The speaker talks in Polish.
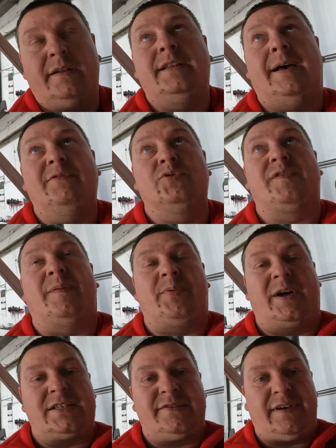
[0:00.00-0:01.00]
Tam już Wam
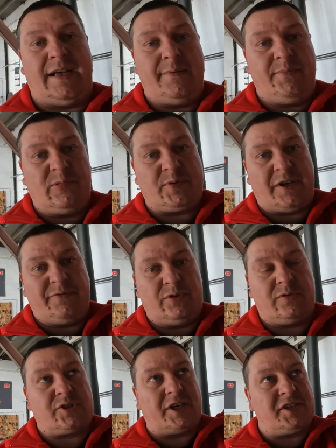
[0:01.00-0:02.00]
pokazywałem, był
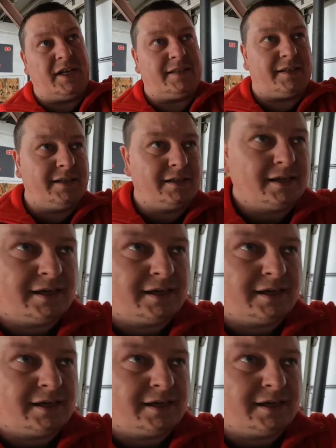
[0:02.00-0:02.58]
przewód trzaśnięty,